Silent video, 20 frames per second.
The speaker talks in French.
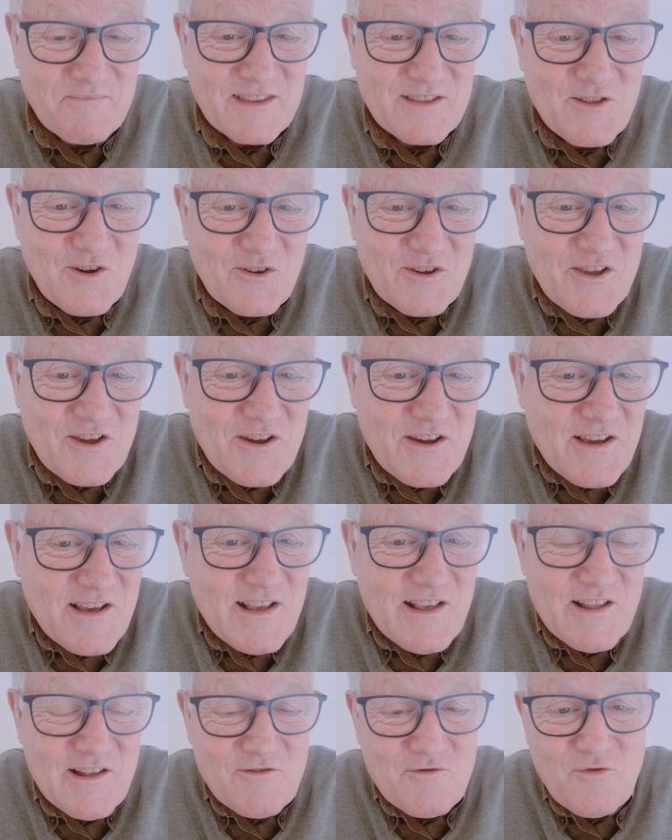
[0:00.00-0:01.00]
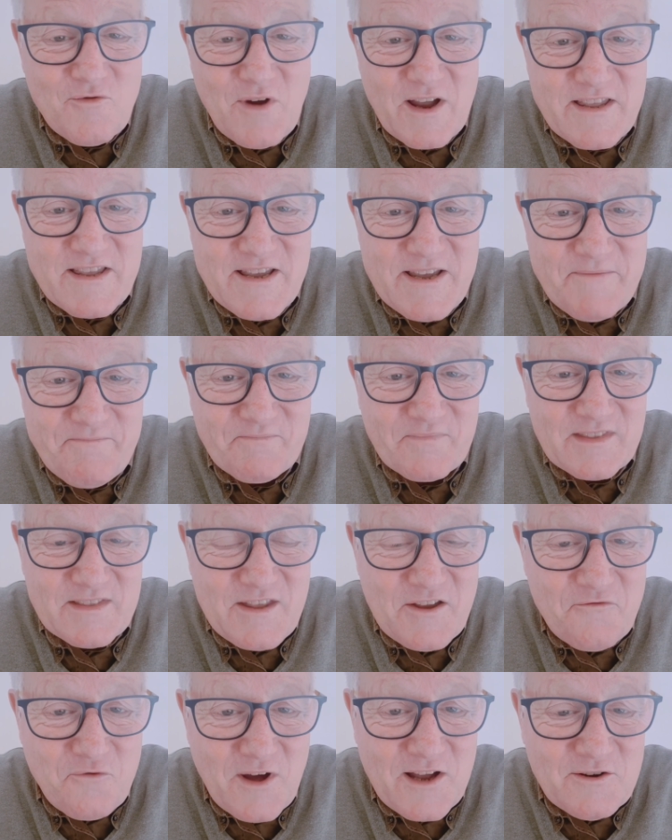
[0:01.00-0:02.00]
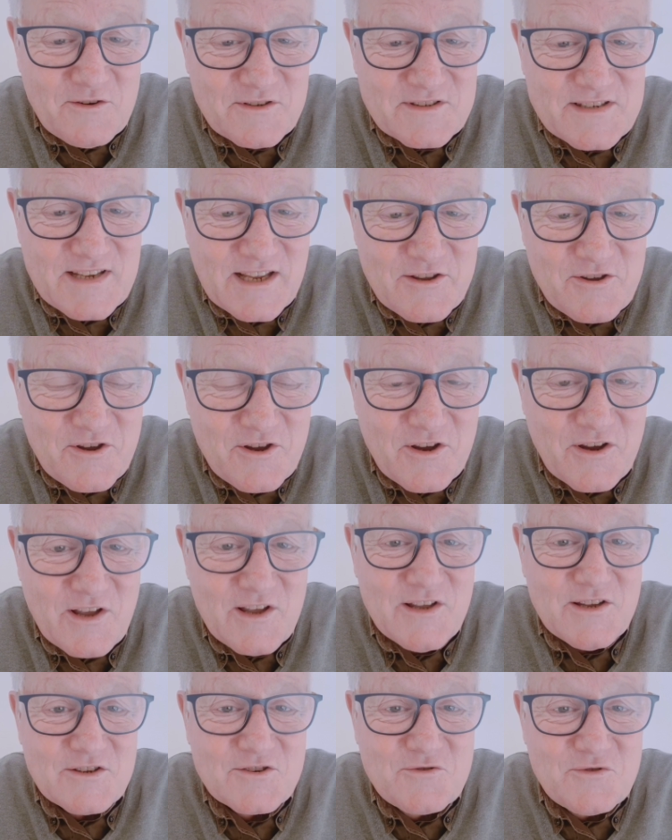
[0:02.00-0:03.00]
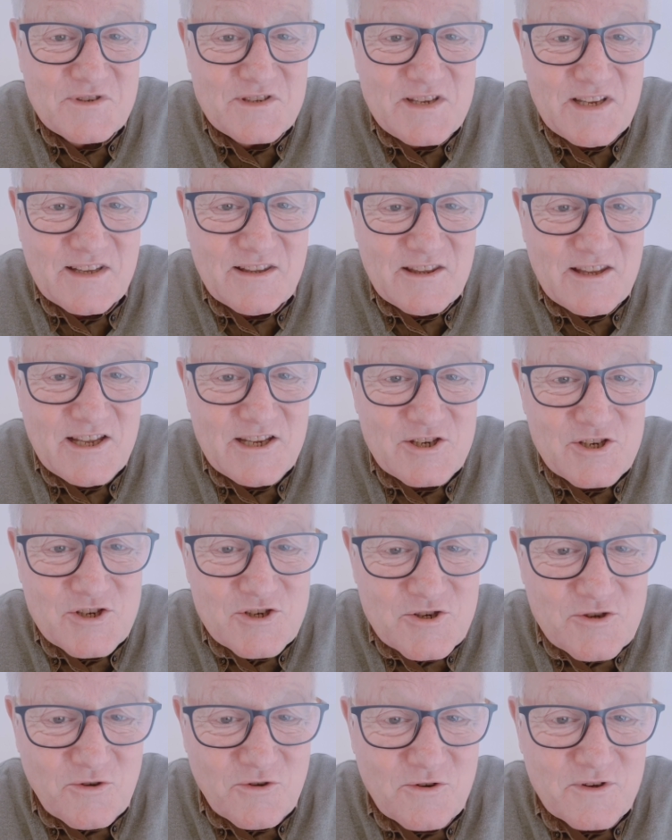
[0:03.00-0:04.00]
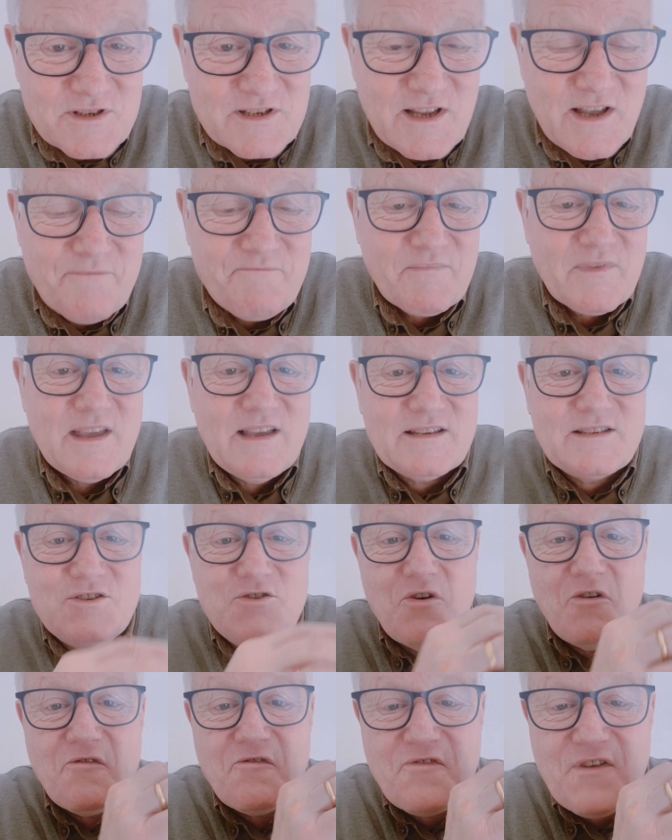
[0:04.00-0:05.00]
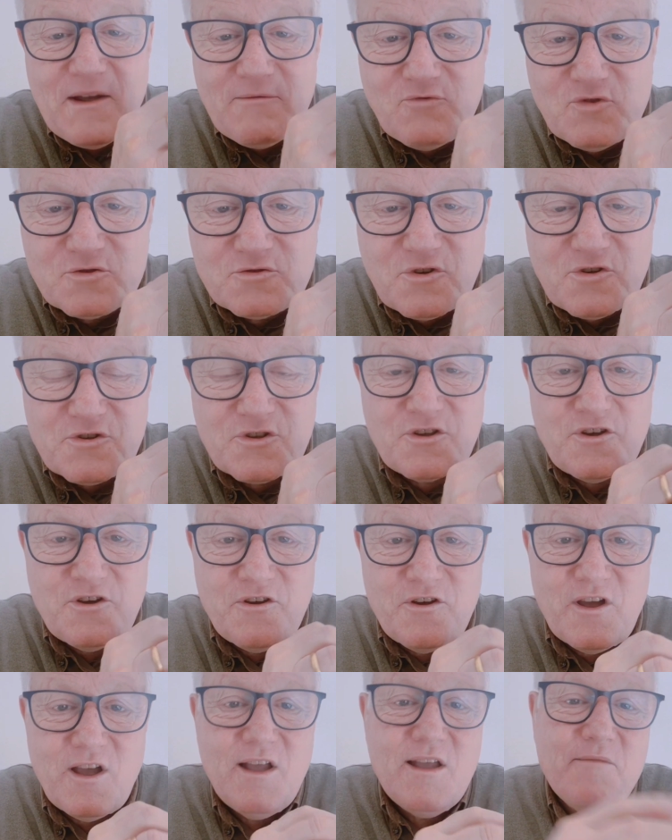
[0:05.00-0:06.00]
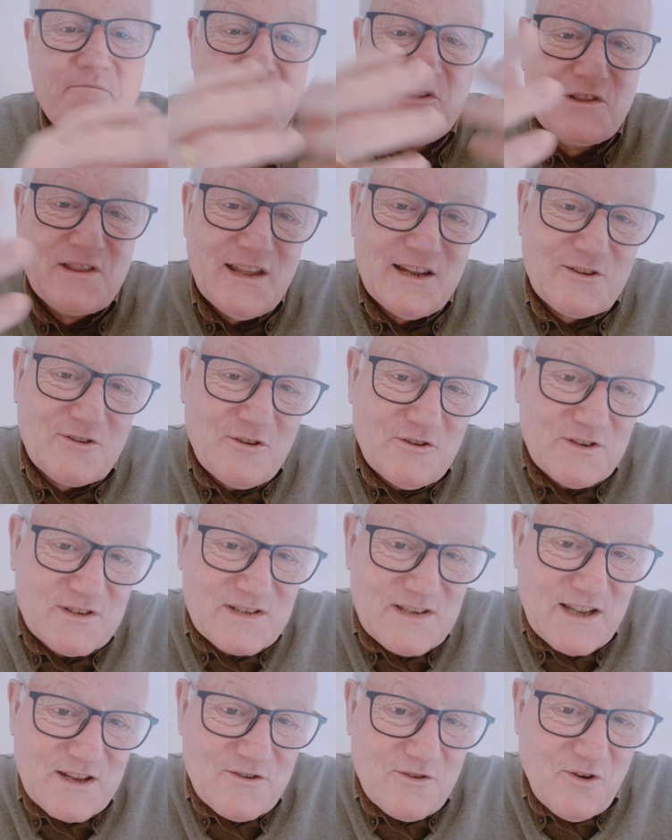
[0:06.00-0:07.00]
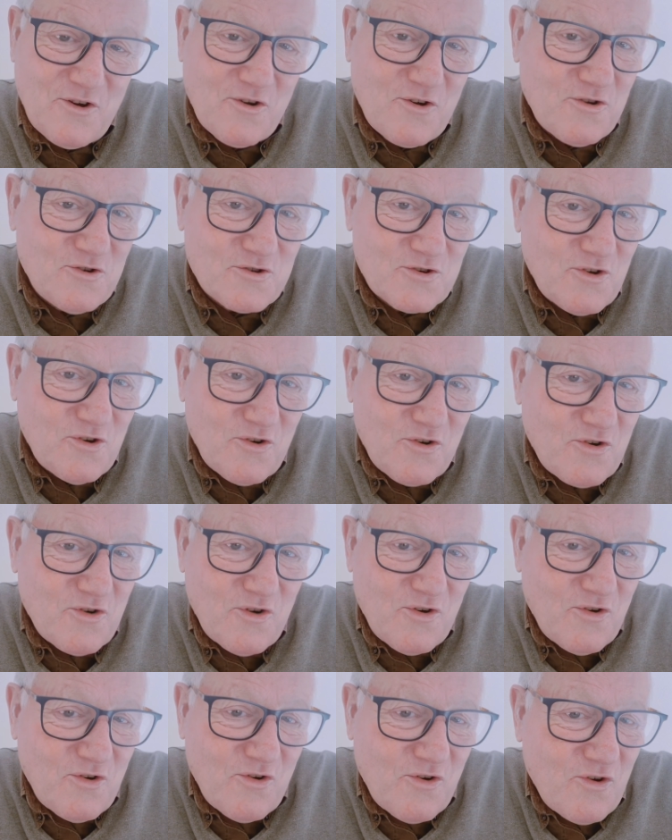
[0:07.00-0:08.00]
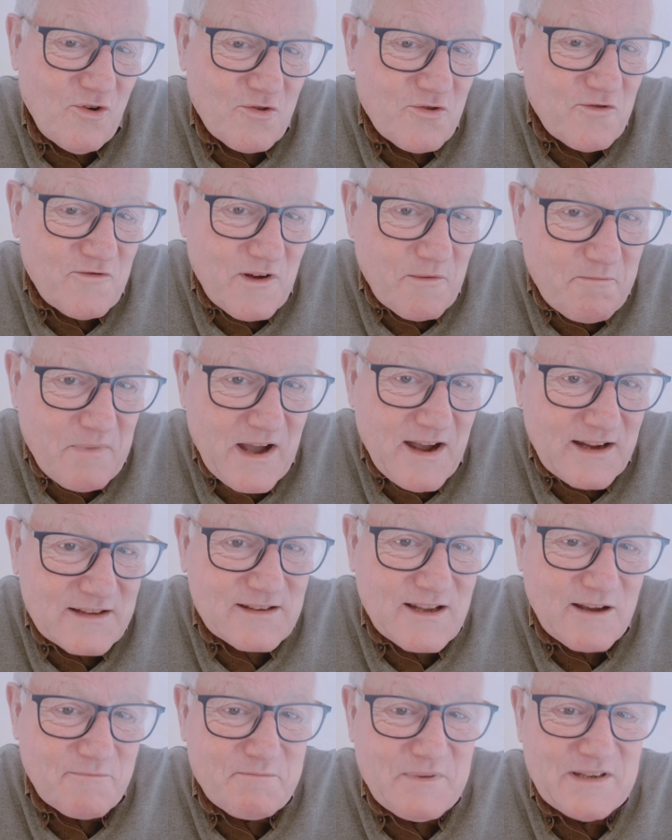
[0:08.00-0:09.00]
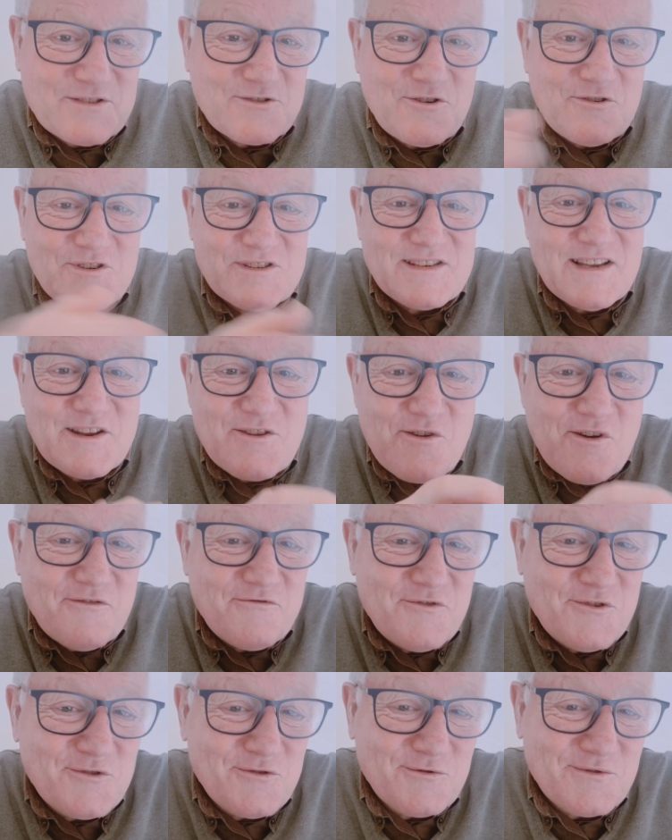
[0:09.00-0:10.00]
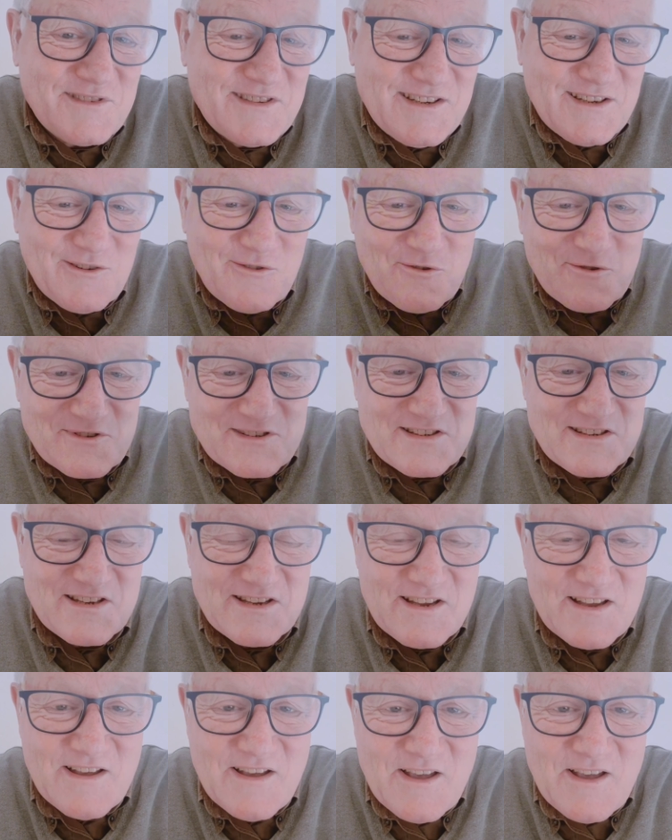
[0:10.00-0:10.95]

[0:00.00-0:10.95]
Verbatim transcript: Donc, euh, vous voyez, des fois, le Seigneur suscite des choses. Et si on ferme notre cœur, peut-être que le Seigneur, on, on ne va pas attraper ce que le Seigneur veut nous dire aussi.